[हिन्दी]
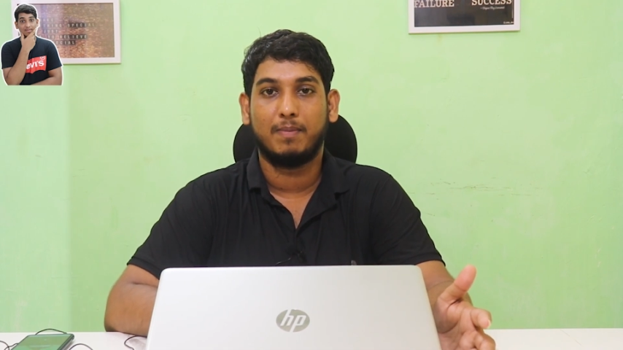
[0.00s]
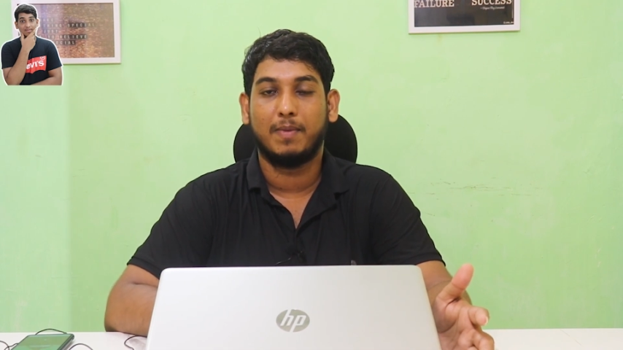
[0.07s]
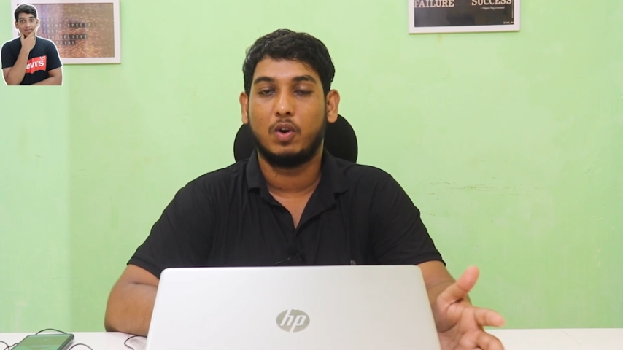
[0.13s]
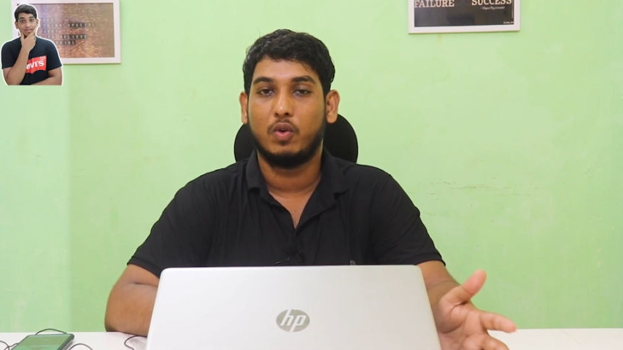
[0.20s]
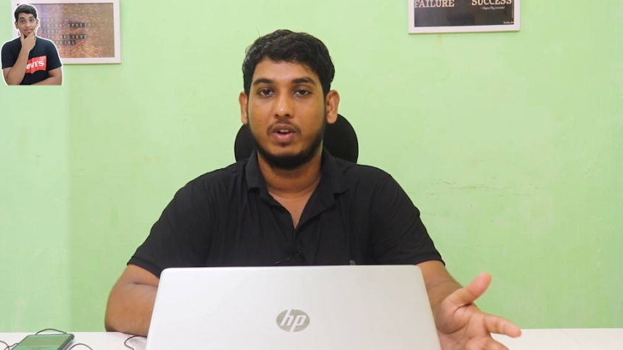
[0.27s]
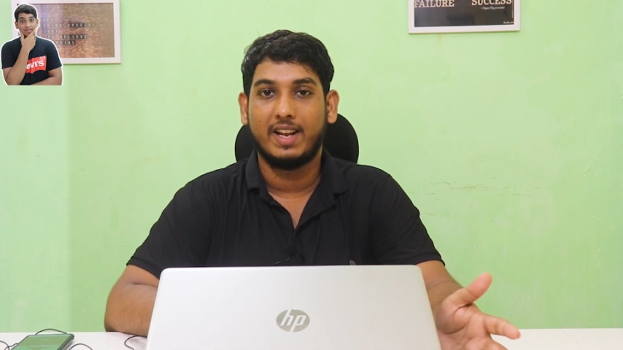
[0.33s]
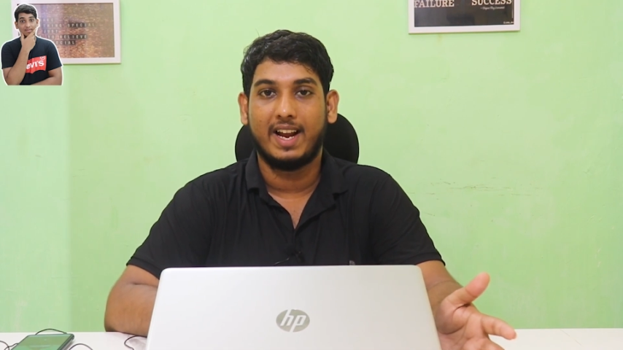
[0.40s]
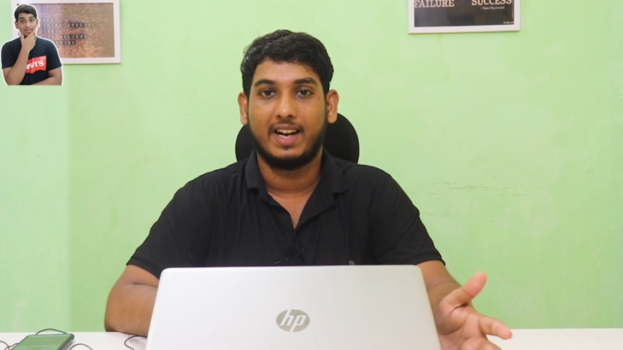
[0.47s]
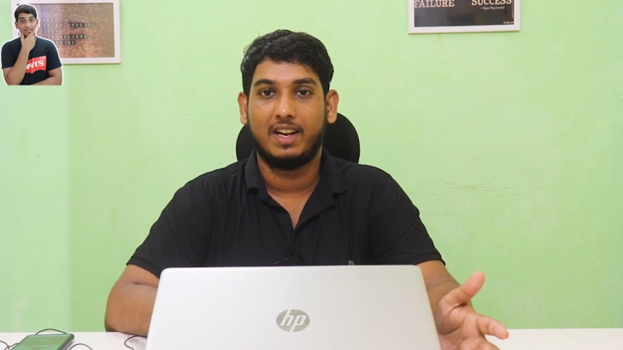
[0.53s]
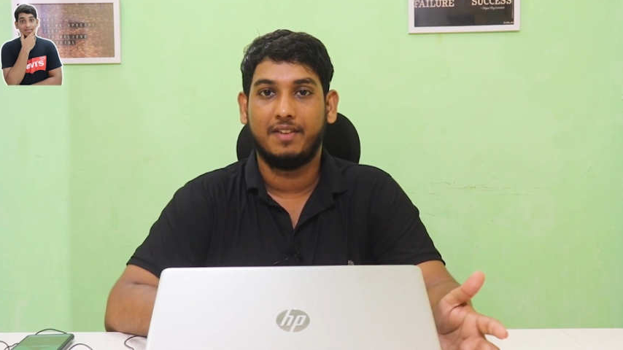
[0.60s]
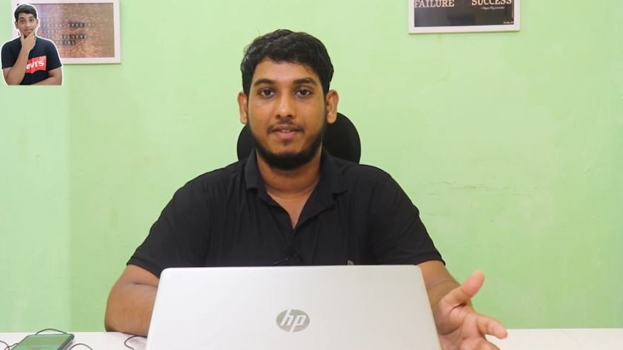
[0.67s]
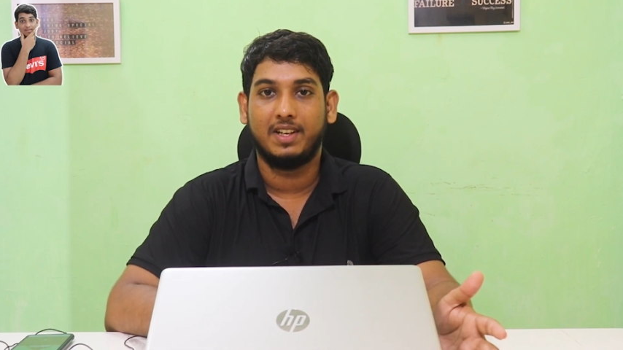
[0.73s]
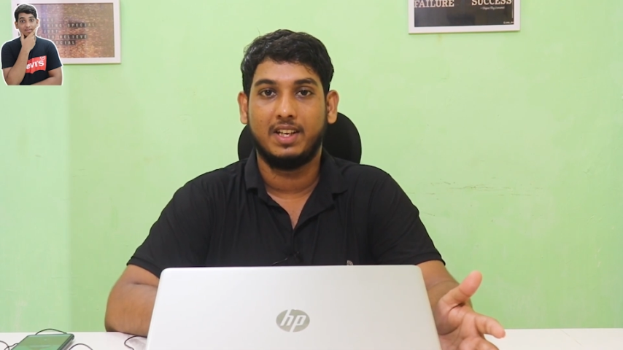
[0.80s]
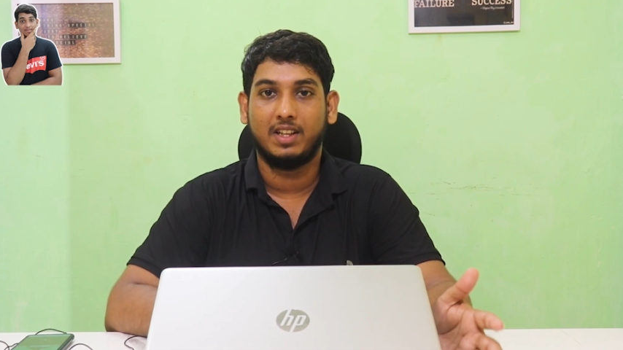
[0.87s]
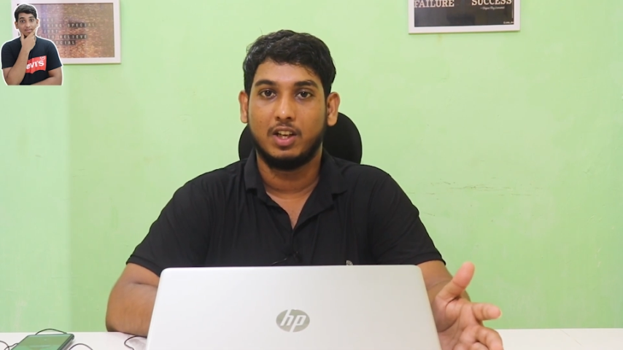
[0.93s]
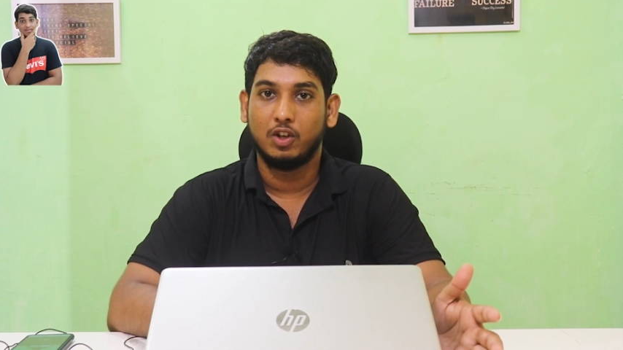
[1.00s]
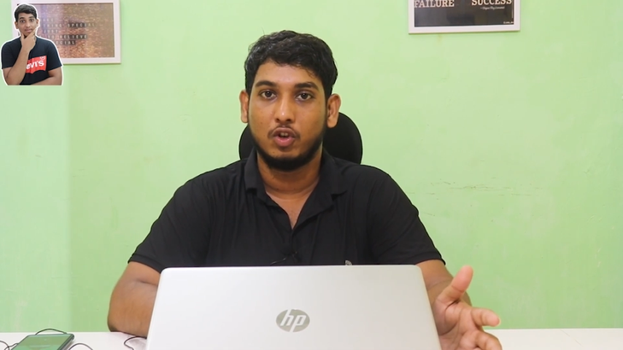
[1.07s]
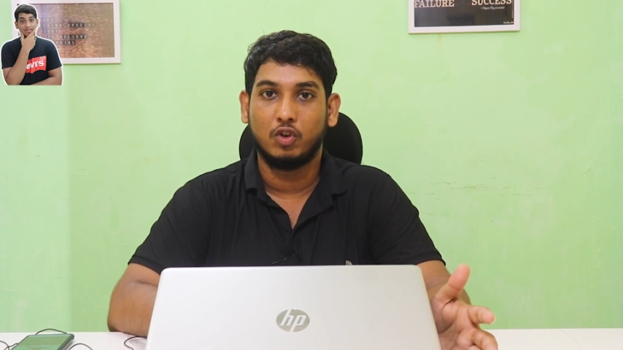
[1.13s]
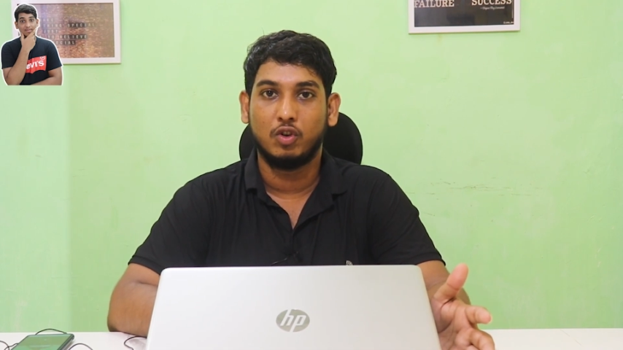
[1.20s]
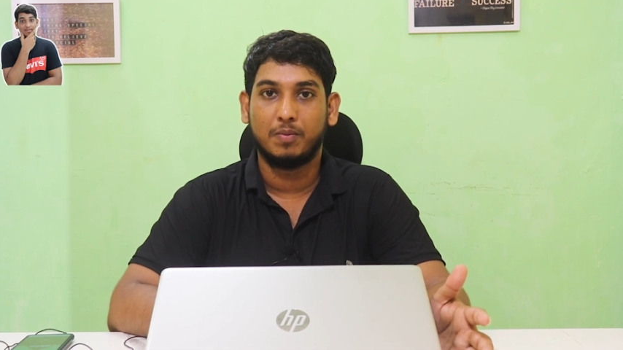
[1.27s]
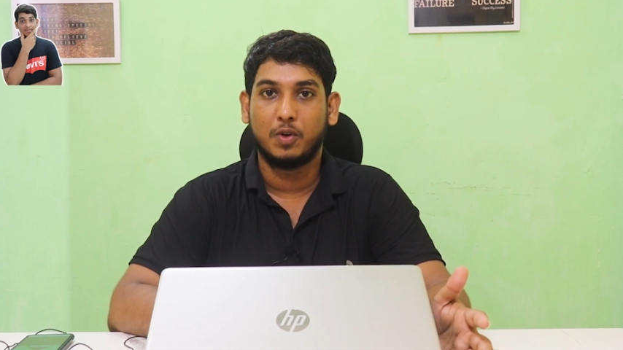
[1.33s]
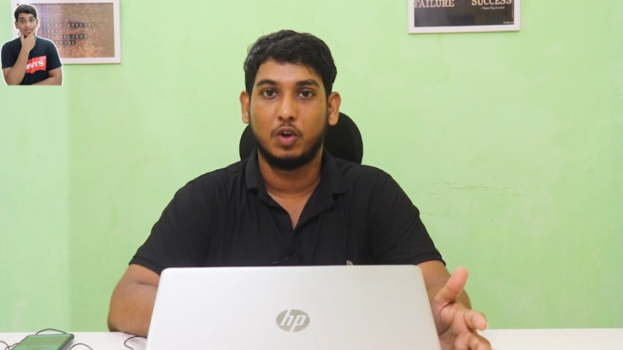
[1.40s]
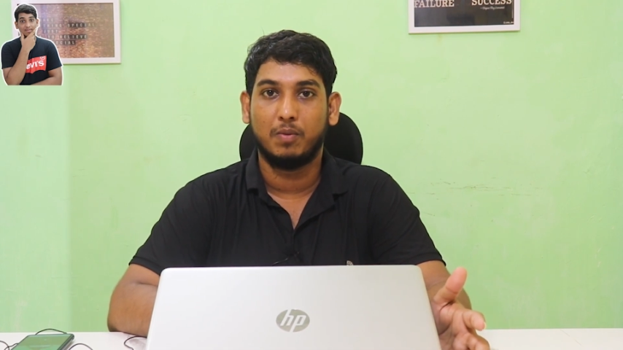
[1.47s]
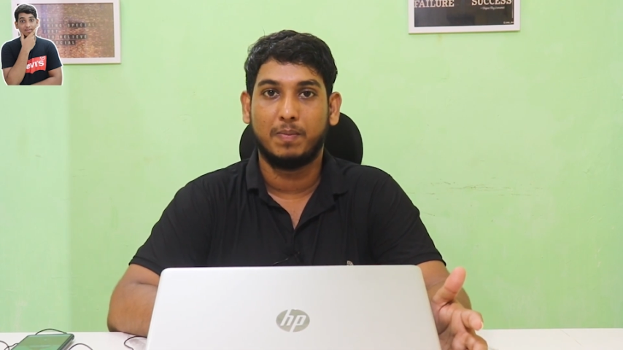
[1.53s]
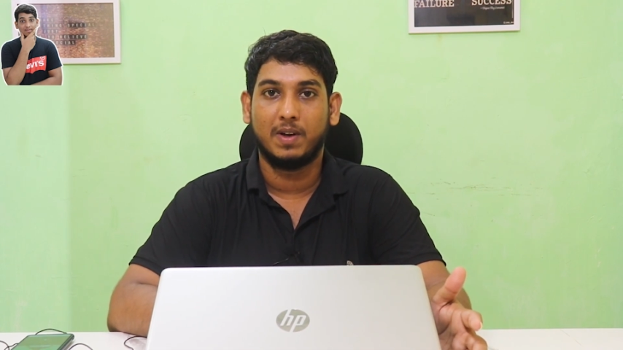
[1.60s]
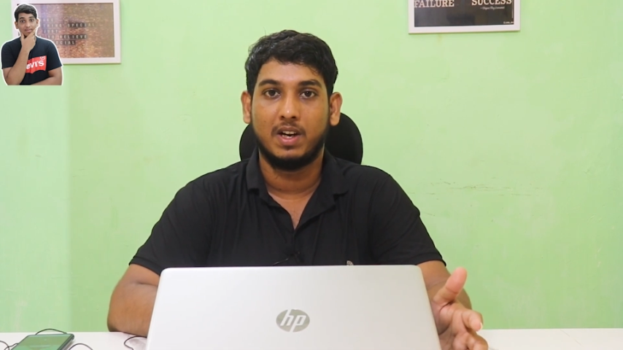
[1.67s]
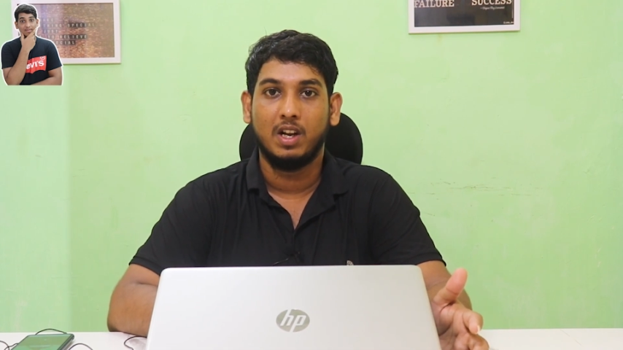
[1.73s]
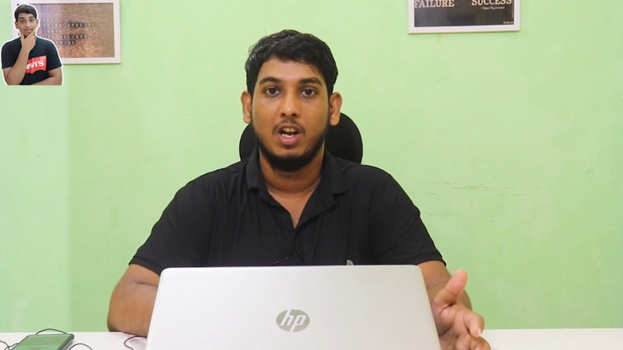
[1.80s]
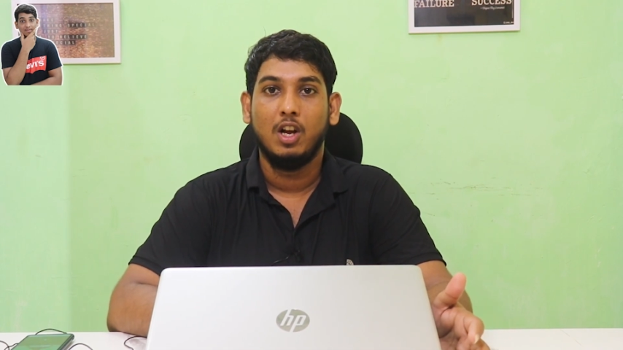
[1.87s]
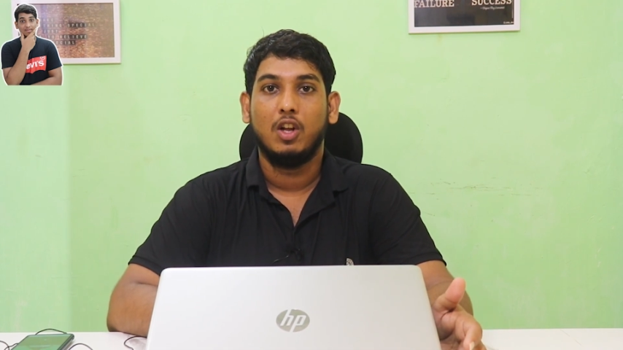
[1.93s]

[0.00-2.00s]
मैं कोई एक्टिव नहीं था यूट्यूब के ऊपर